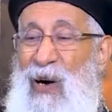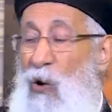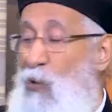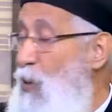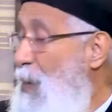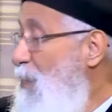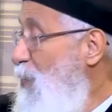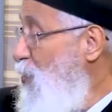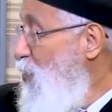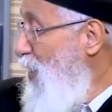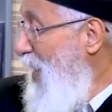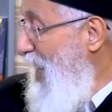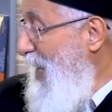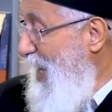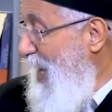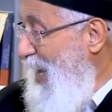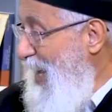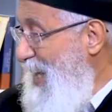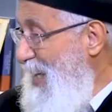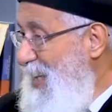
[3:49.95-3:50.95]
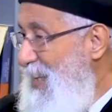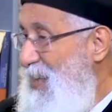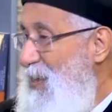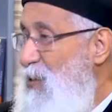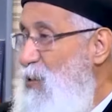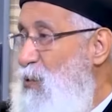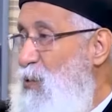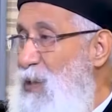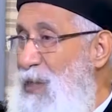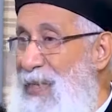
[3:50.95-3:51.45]
هو بيقول انا غني
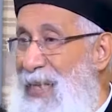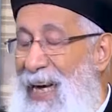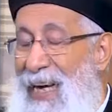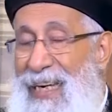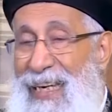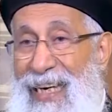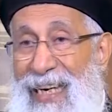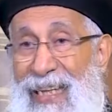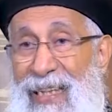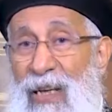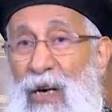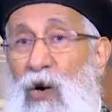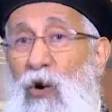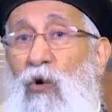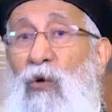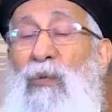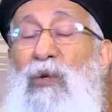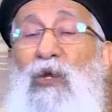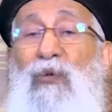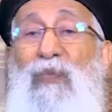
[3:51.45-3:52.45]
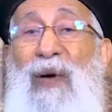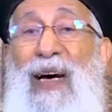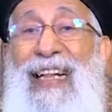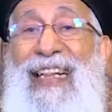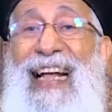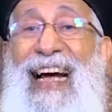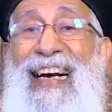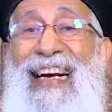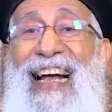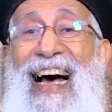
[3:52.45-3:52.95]
واستغنيت ومش
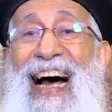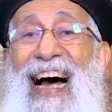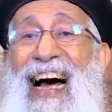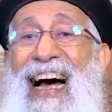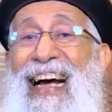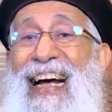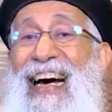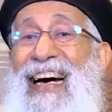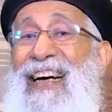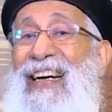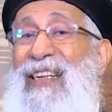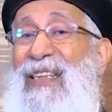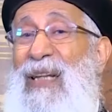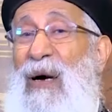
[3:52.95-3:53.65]
محتاج لحاجه